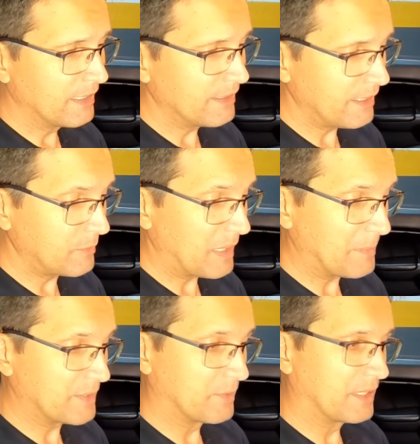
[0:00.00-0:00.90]
Tem no
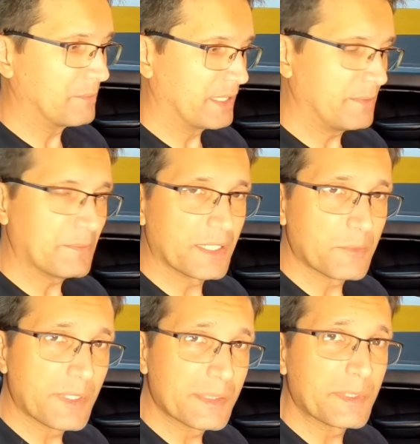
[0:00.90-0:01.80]
Amazon também, mais
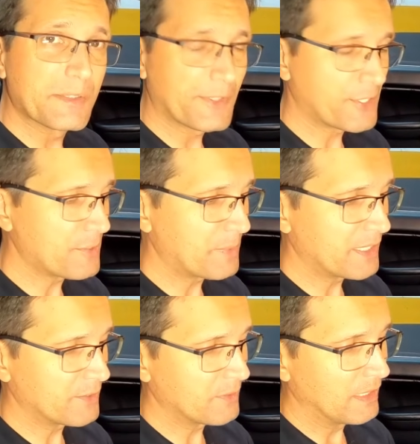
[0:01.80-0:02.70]
ou menos a mesma faixa de
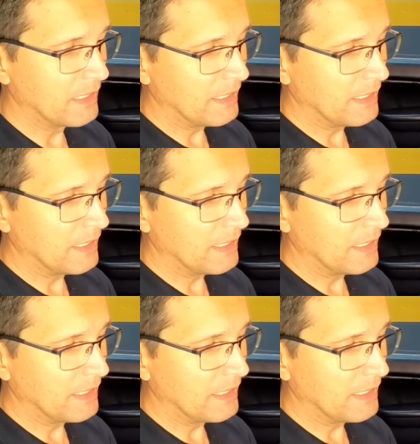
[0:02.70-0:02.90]
preço.